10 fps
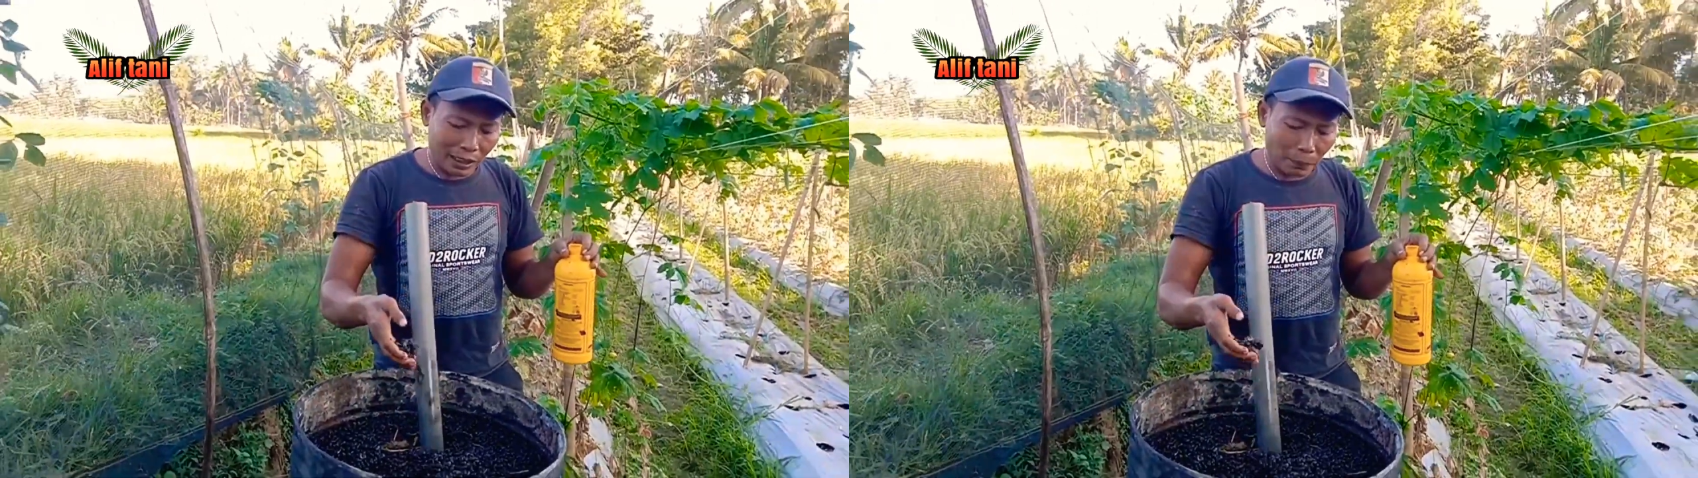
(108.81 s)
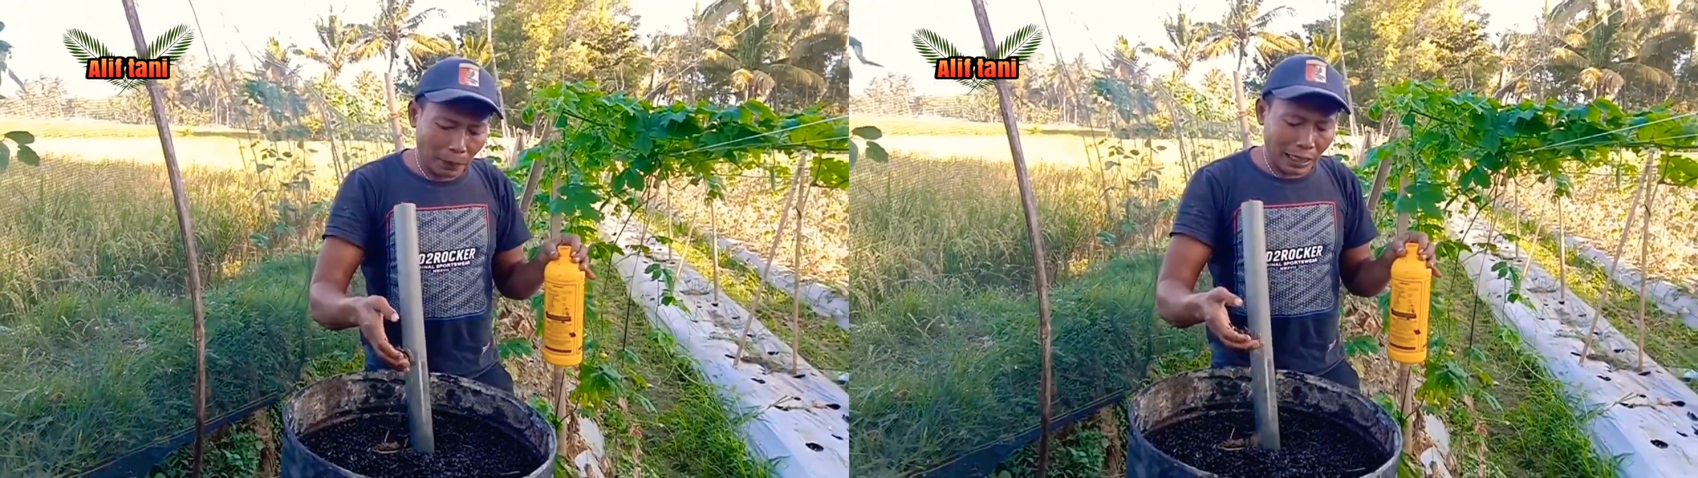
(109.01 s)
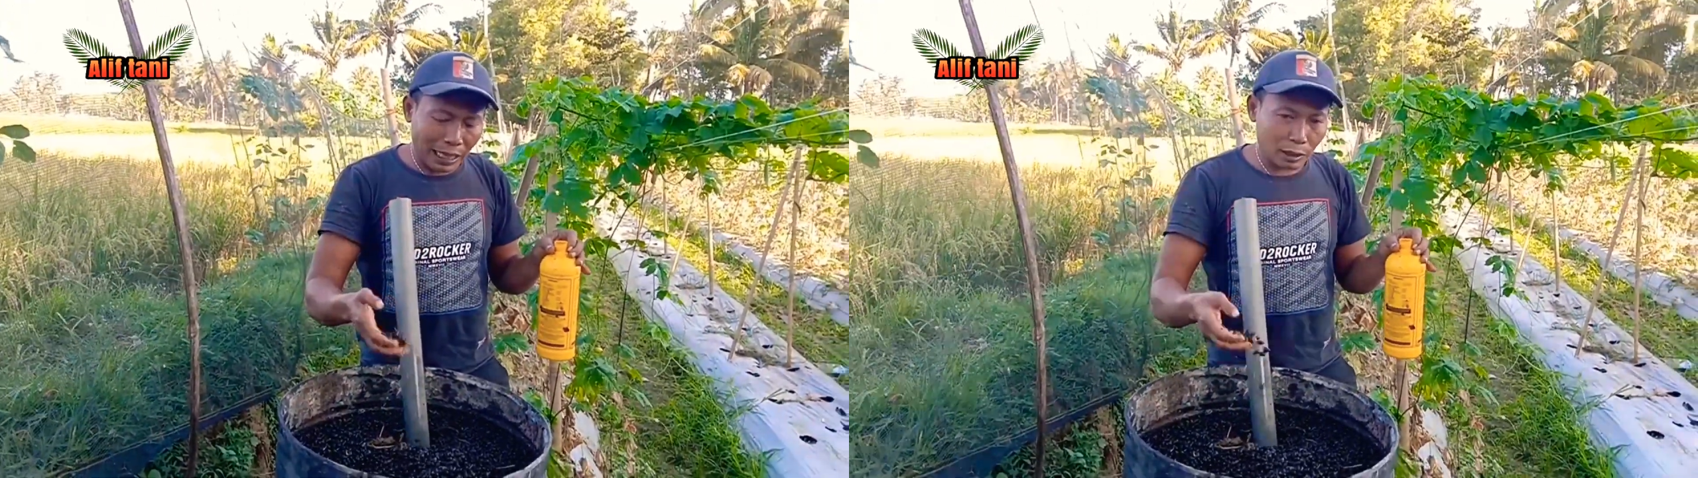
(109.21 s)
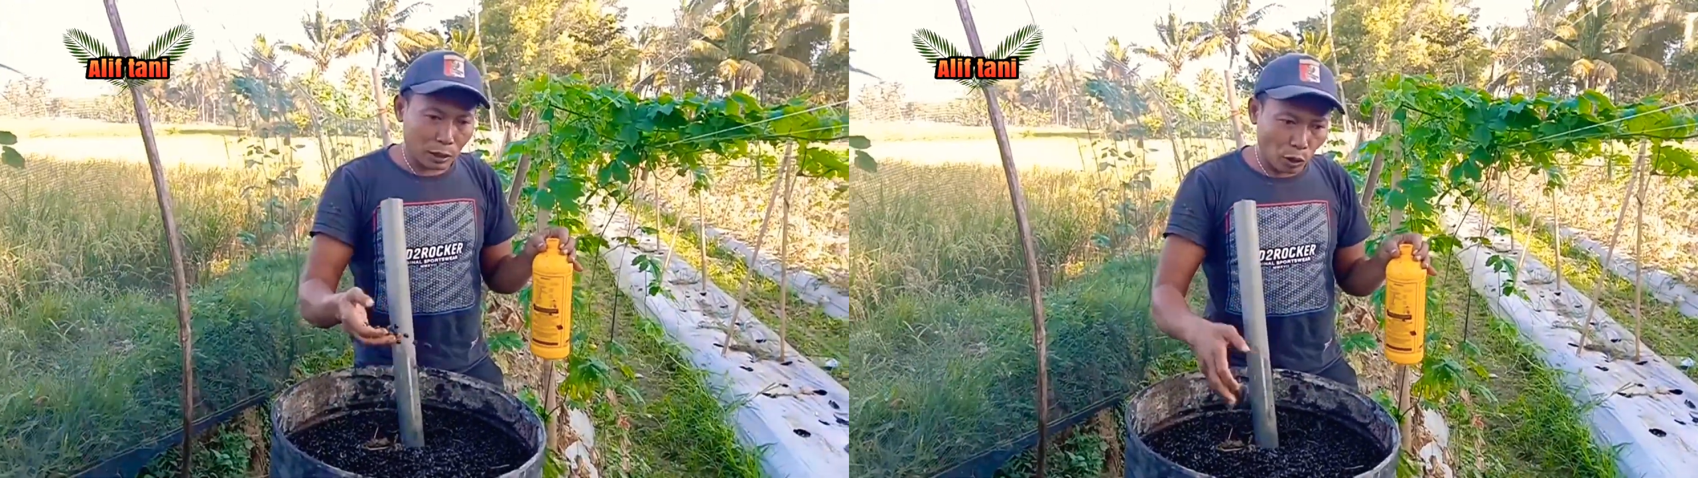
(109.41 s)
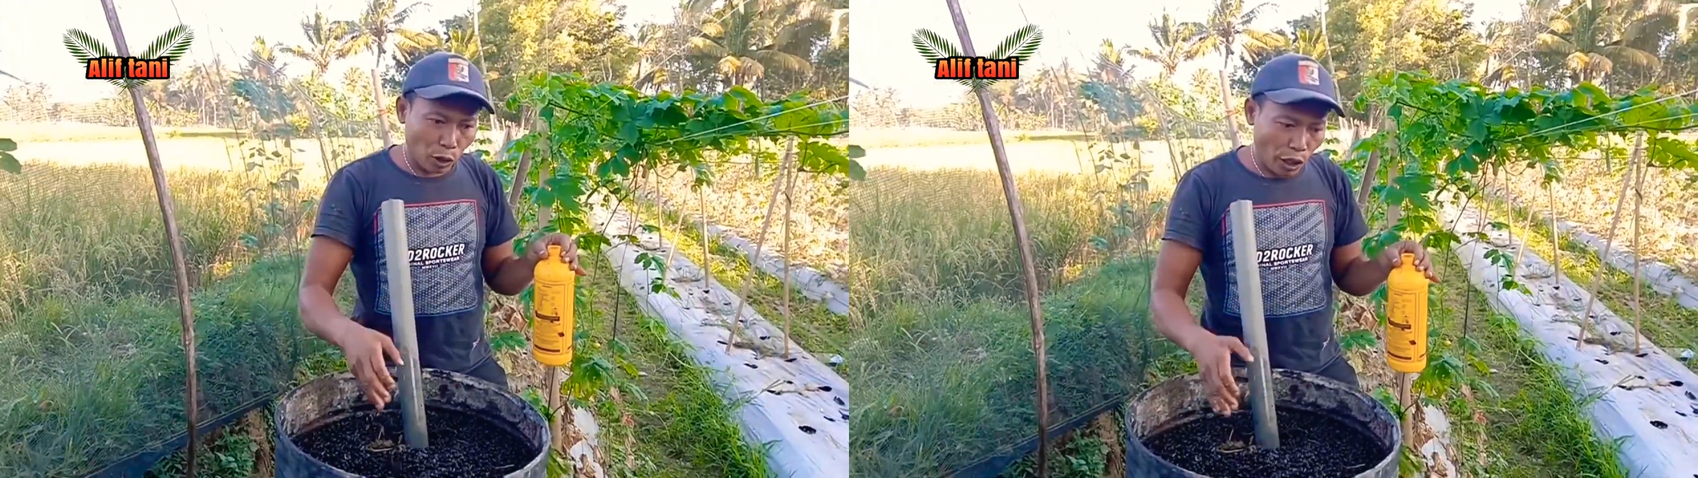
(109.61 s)
cepat
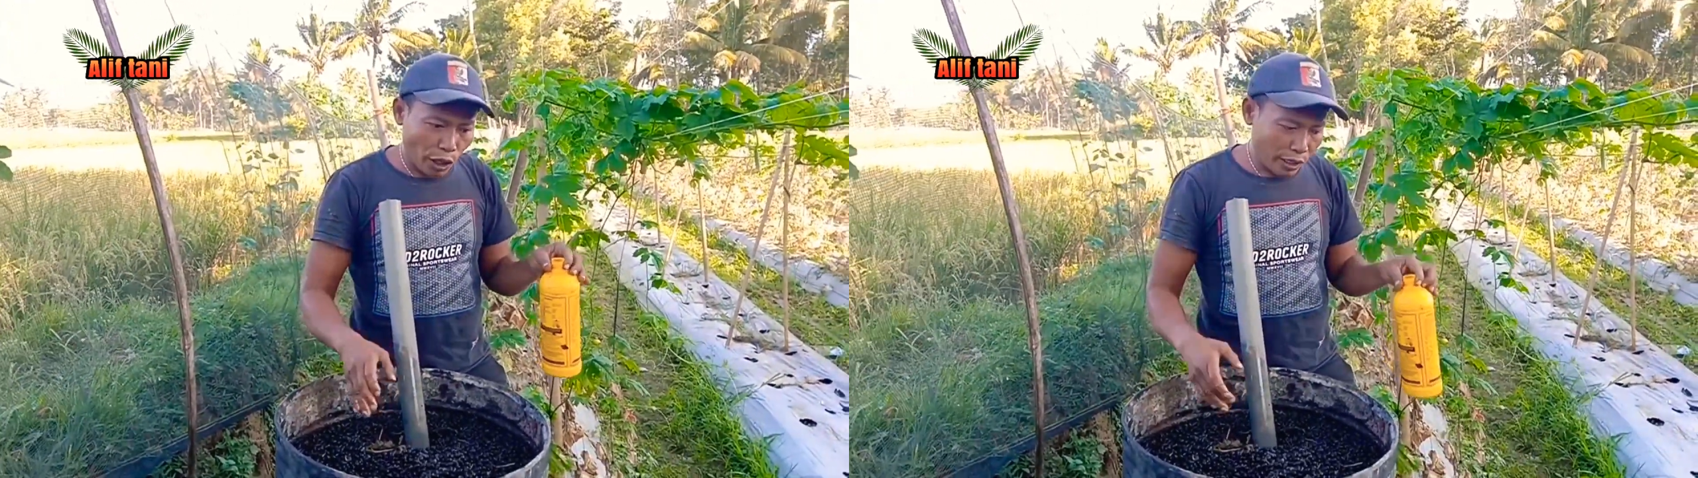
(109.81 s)
hancur